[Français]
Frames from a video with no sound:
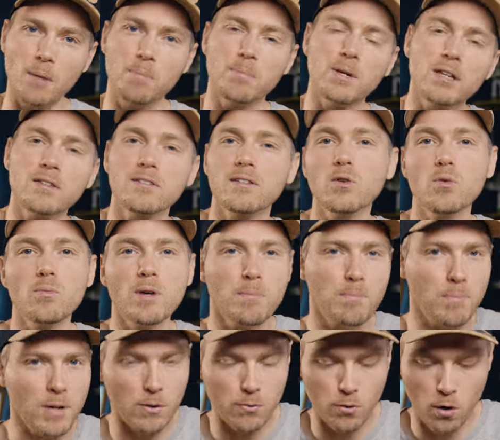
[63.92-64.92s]
APS-C ou
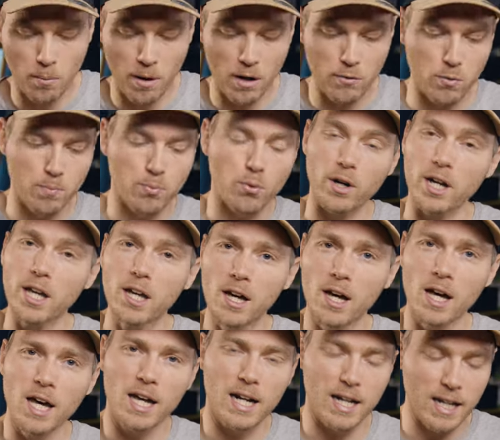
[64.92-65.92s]
même plein format, vous pourrez
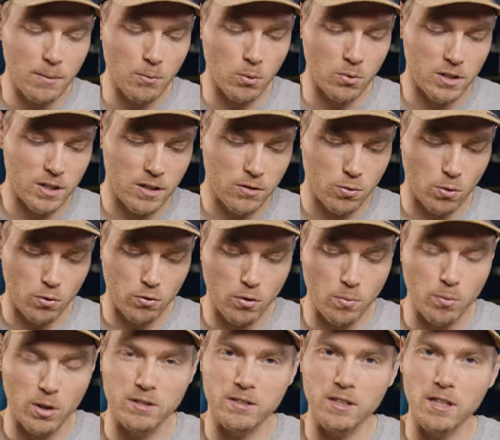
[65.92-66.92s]
les monter sur ce
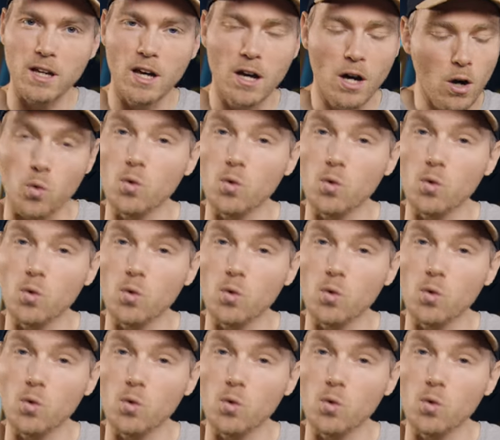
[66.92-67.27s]
boîtier,